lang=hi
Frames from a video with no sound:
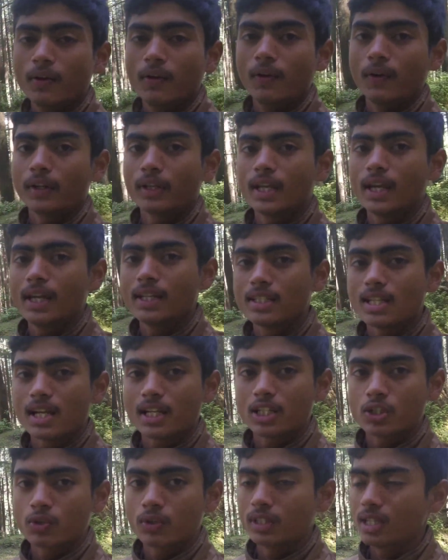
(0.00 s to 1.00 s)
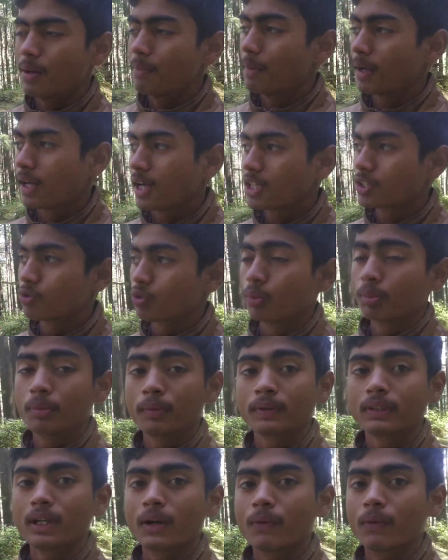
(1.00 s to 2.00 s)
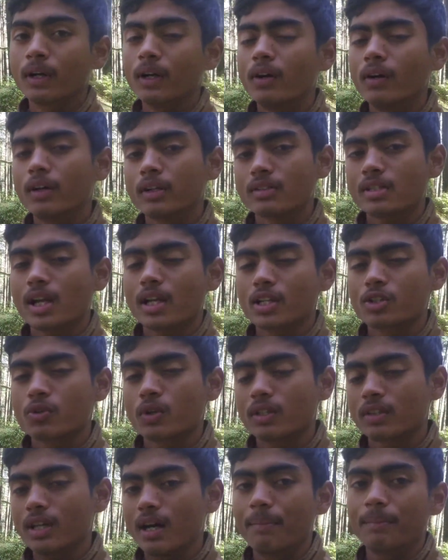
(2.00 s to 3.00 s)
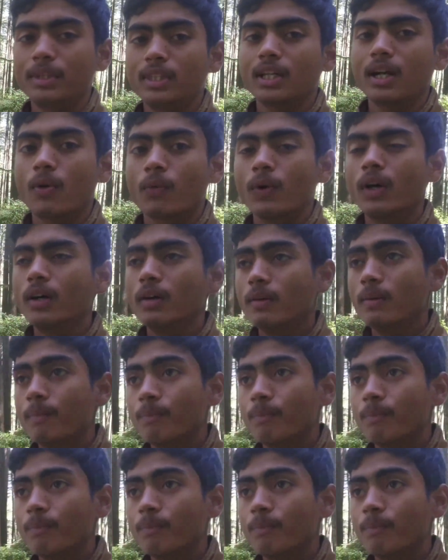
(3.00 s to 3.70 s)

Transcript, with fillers: और क्या है जागेश्वर धाम में ख़ास वो भी बताऊँगा और जागेश्वर धाम भी दिखाऊँगा